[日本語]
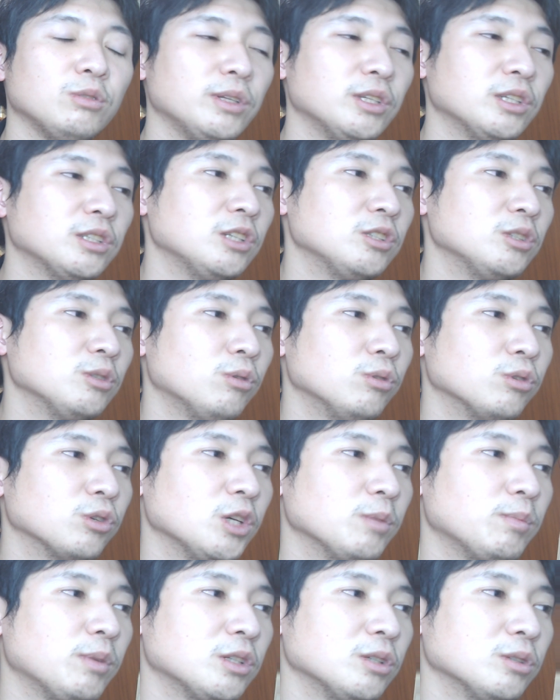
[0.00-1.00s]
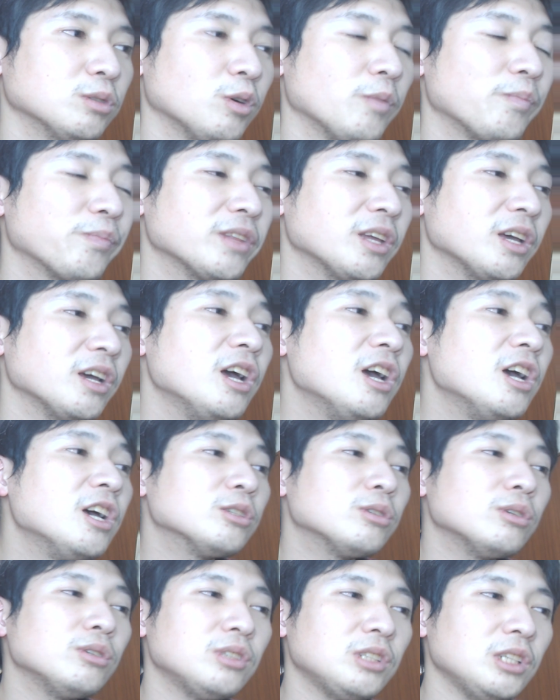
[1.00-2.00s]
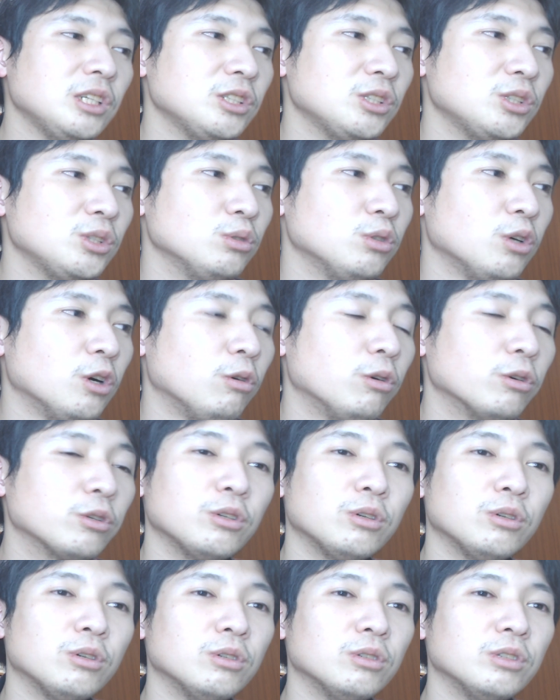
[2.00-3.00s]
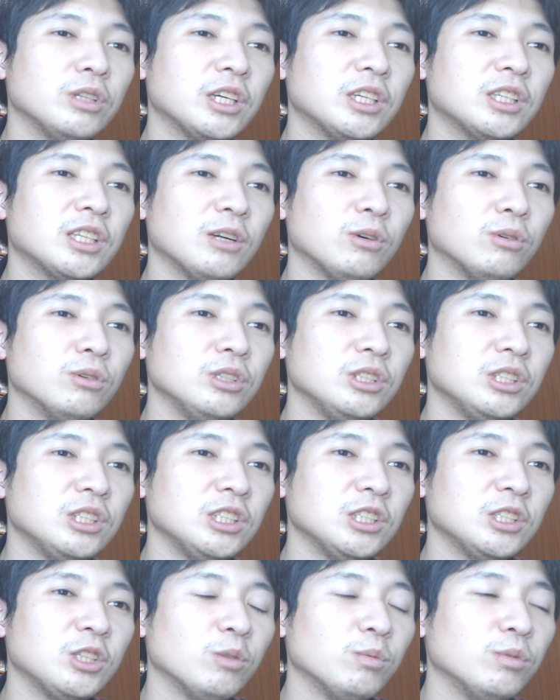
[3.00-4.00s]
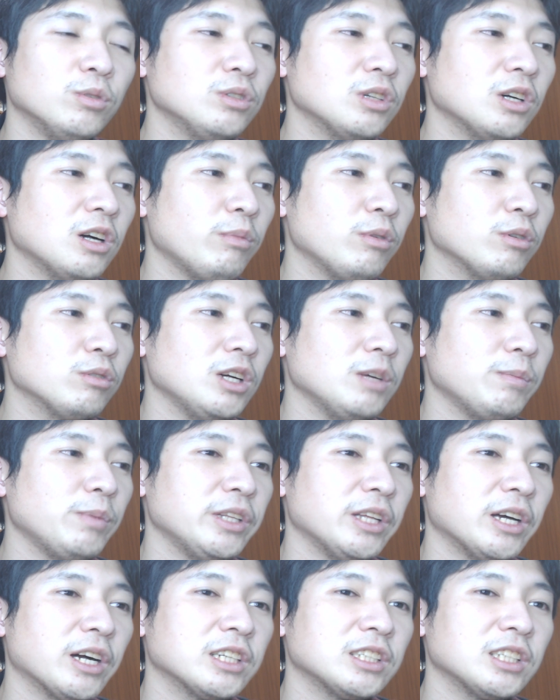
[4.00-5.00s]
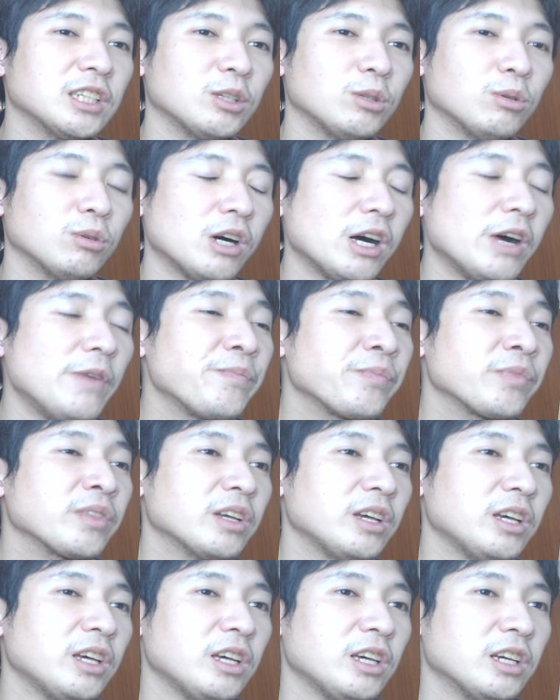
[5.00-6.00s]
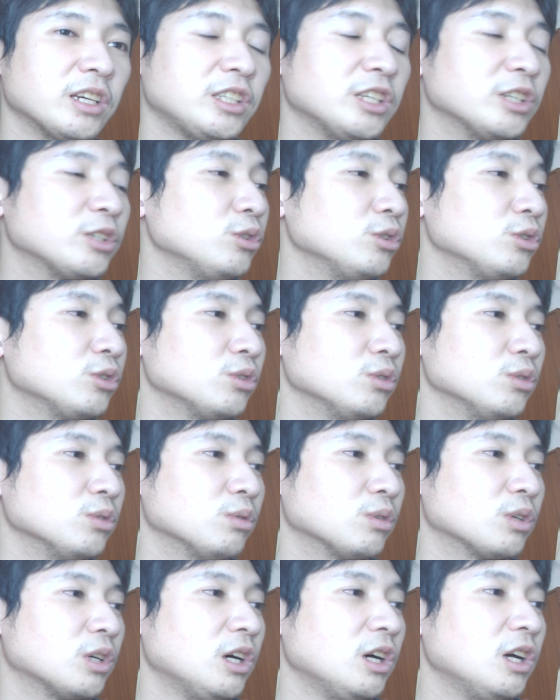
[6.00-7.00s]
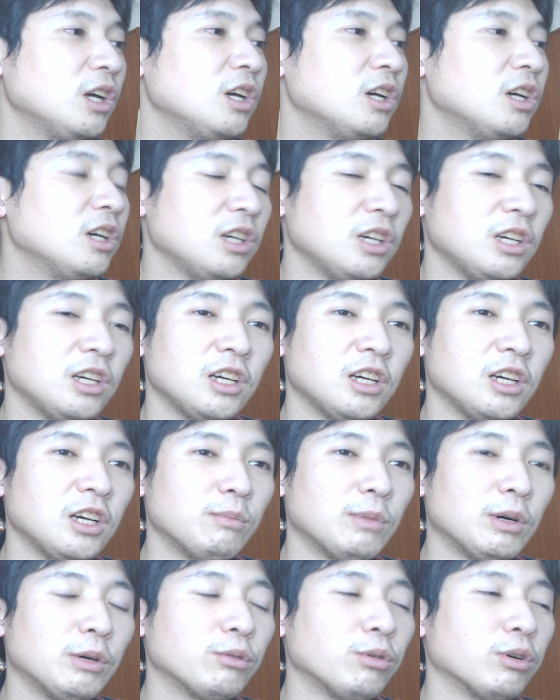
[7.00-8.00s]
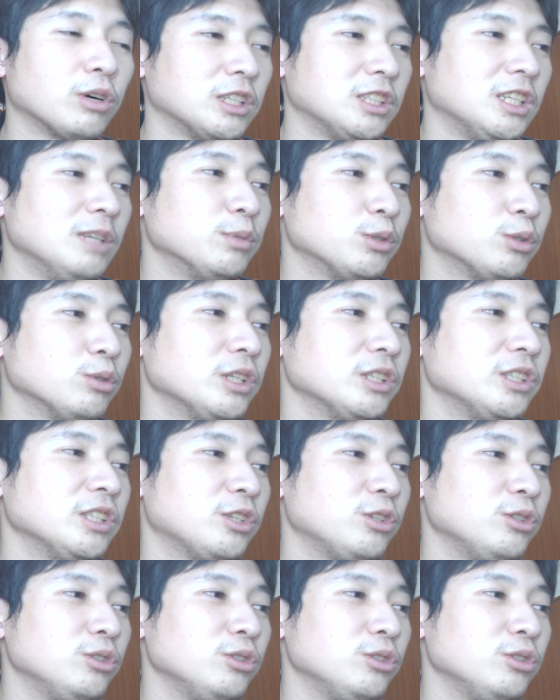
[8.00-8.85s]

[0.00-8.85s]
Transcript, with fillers: 梅田選手ゴールキーパーでいうと、でそういう選手を補強できたら美味しいって思うのが僕はやっぱり長崎とか、えー、北九州とか、えーまあ、福岡全部そうですね。